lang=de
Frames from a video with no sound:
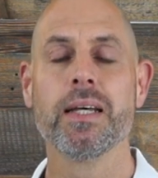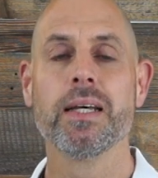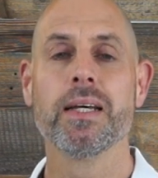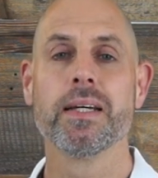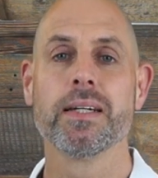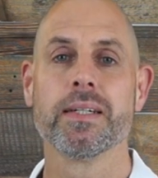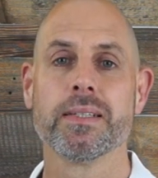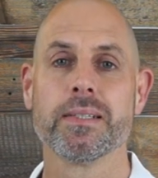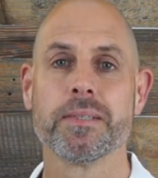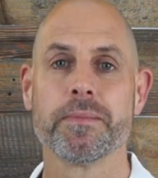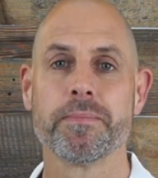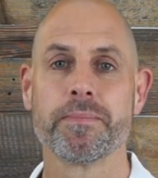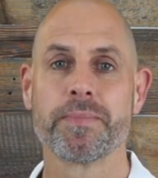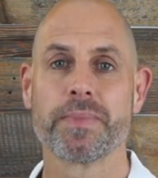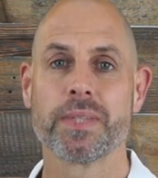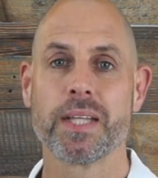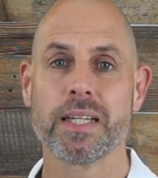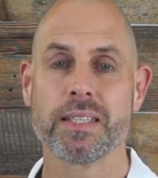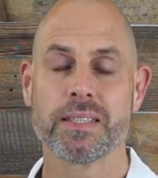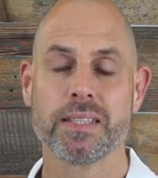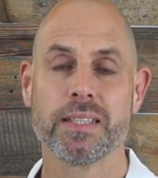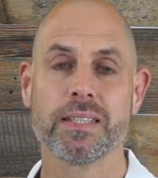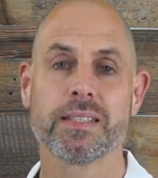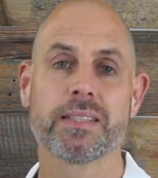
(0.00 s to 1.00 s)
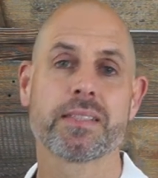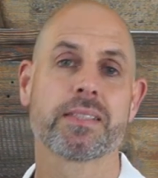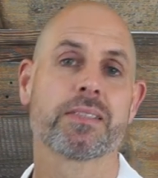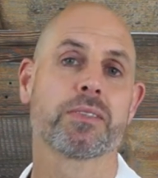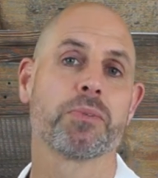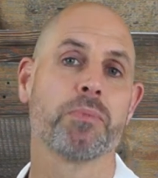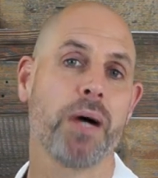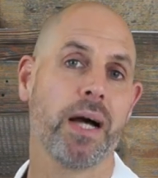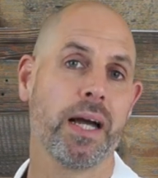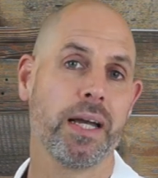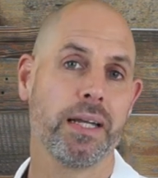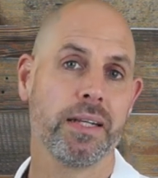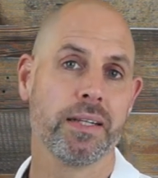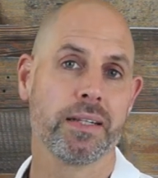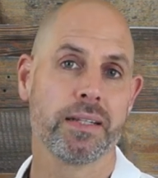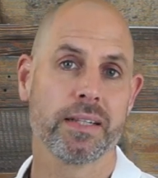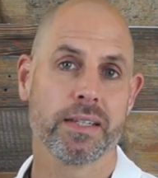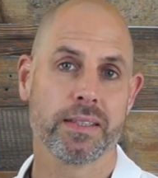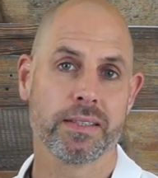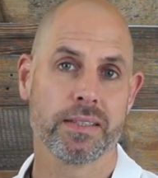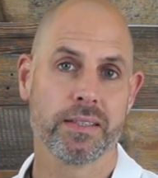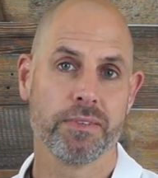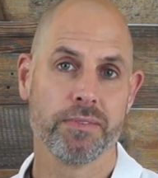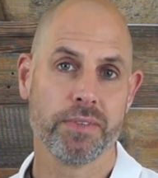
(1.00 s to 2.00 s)
ähm, das ist zum einen,
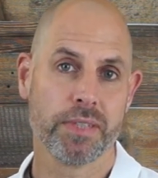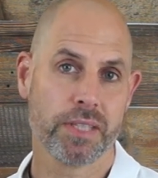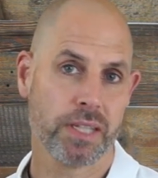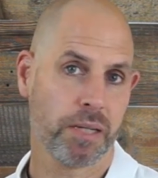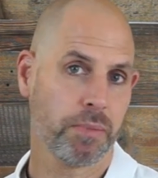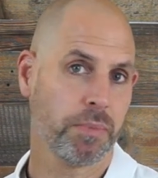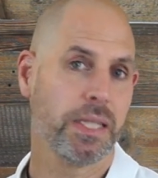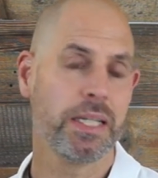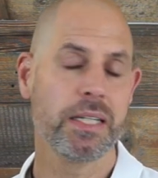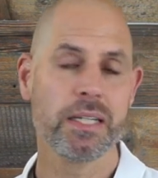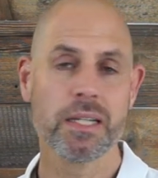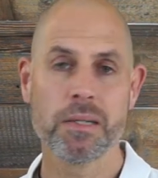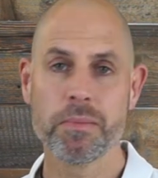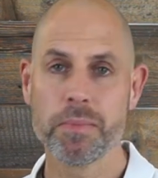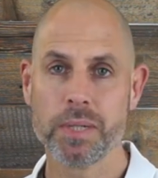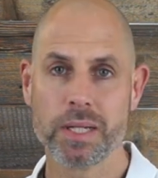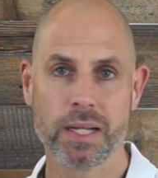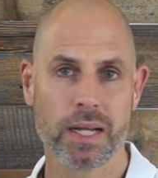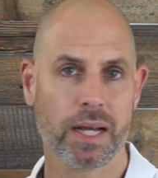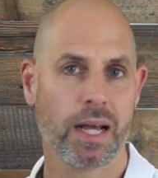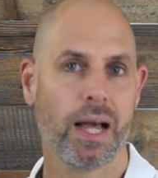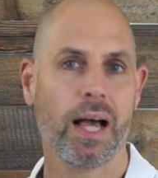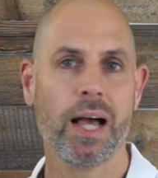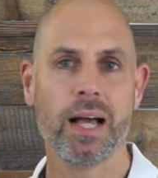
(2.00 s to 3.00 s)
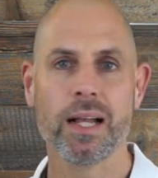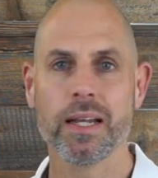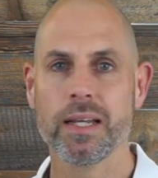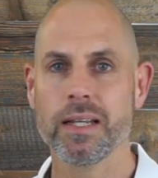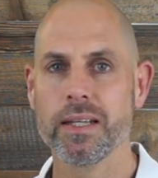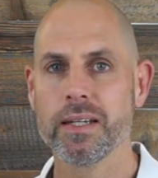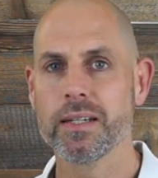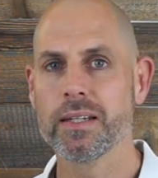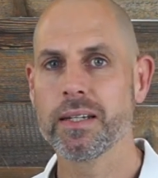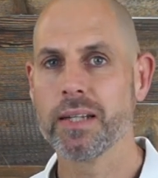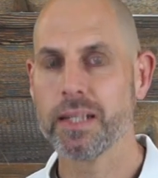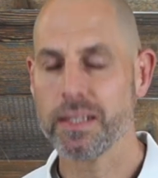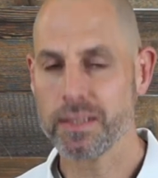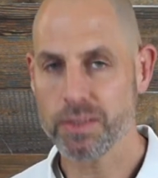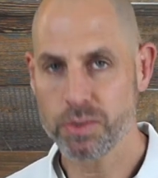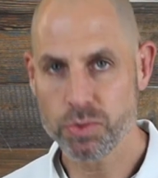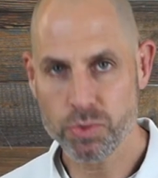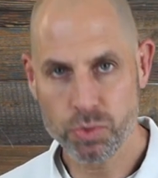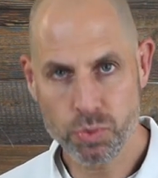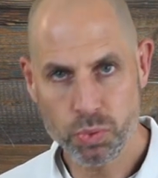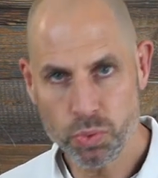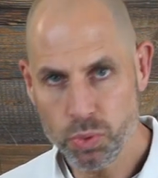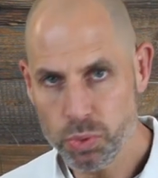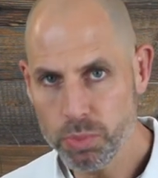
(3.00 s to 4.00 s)
dass ihr Vitamine, Mineralien,
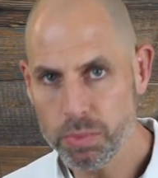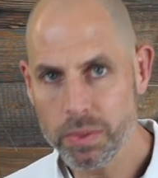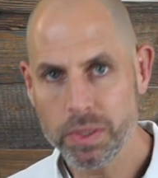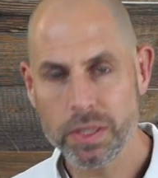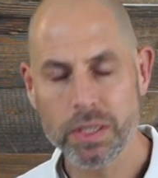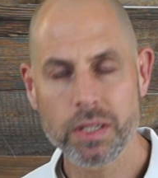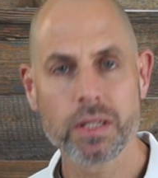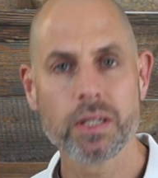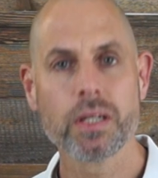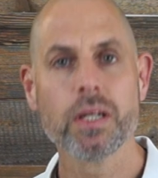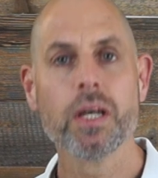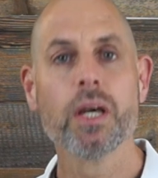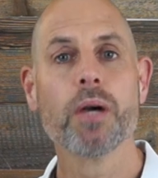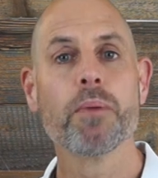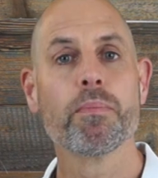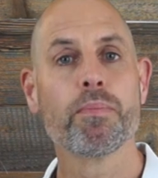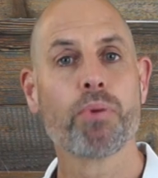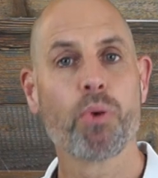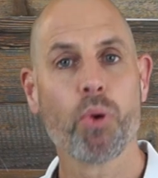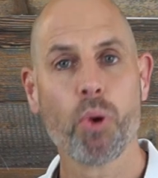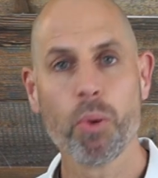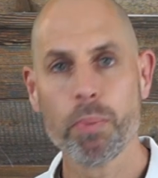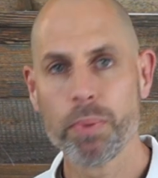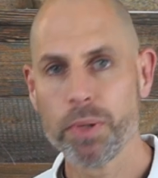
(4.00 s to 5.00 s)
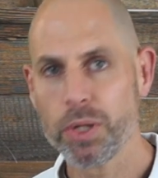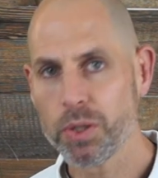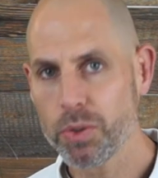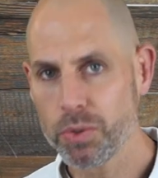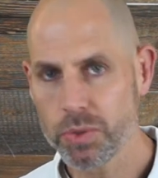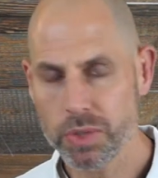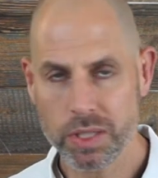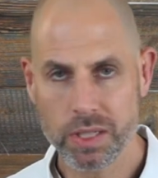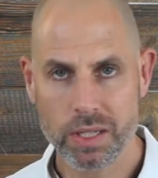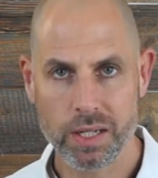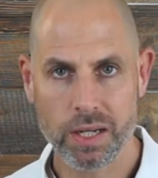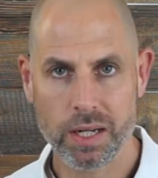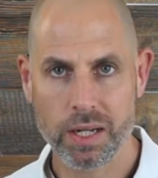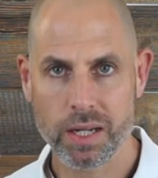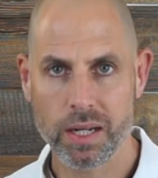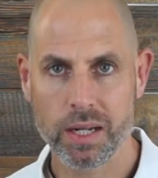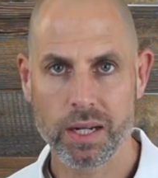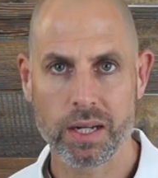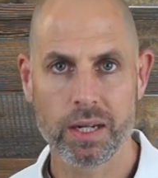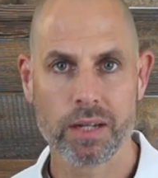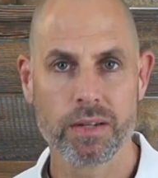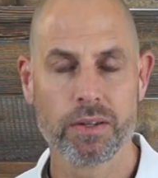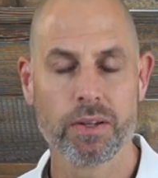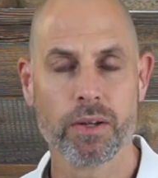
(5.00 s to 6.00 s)
Enzyme,
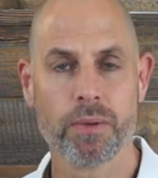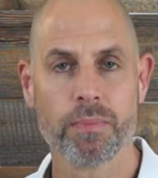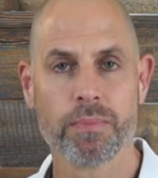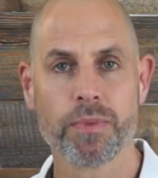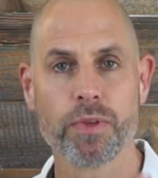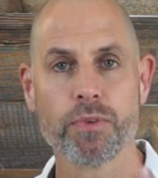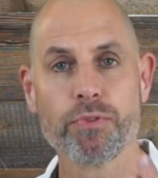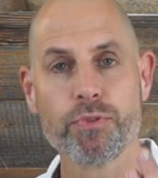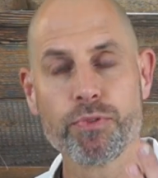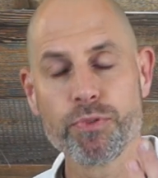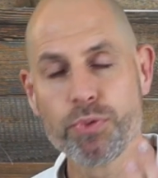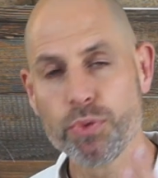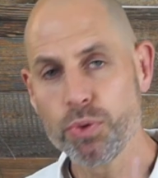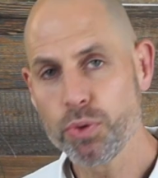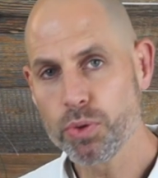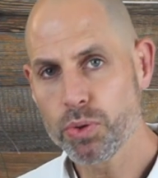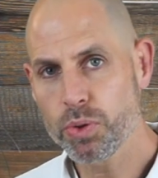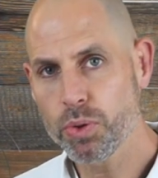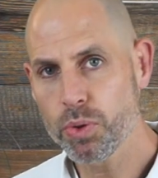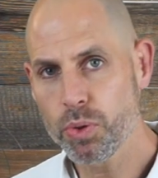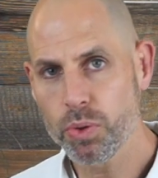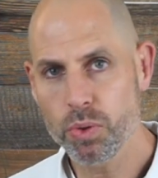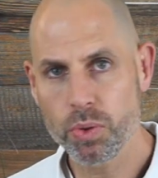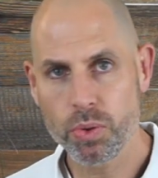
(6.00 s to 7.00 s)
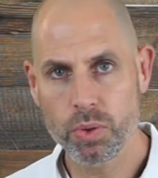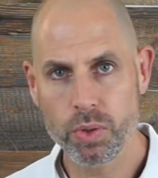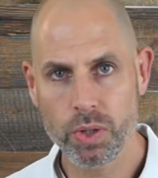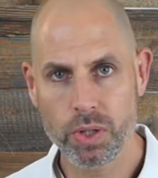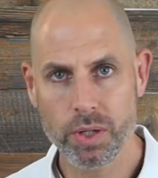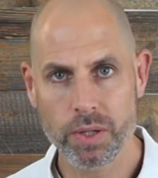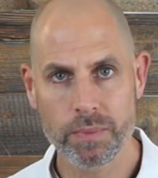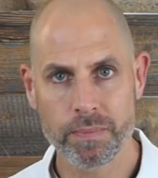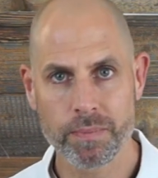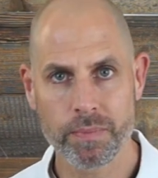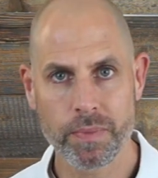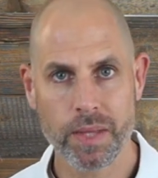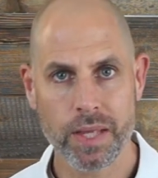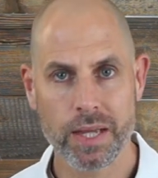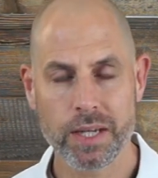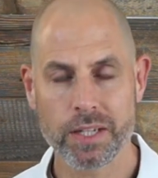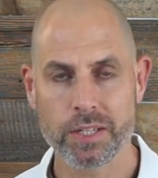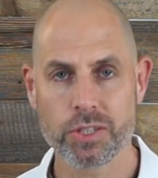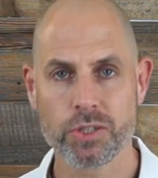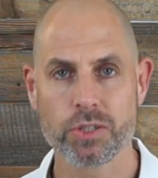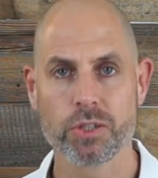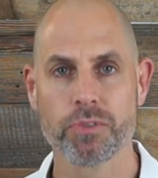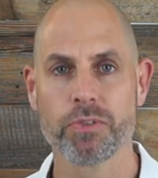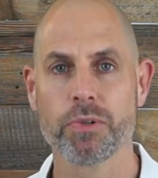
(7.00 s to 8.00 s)
Probiotika, ähm,
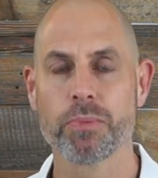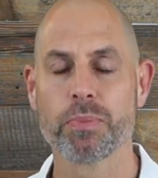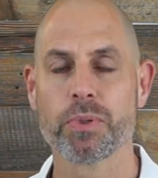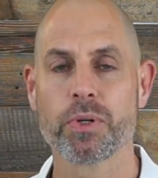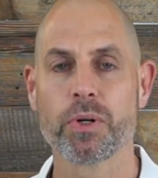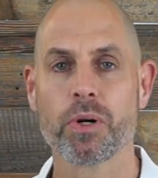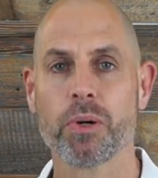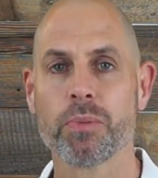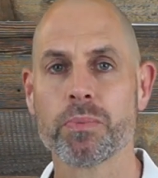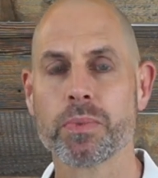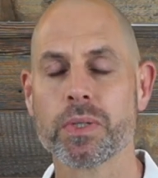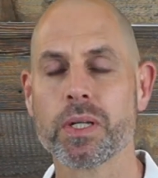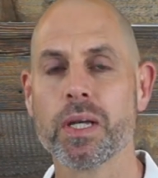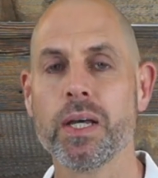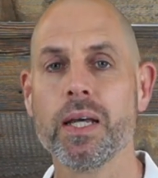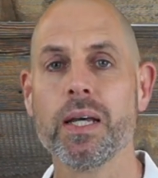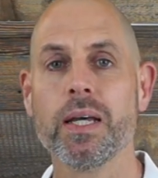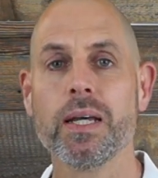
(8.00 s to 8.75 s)
Phytonährstoffe bekommt.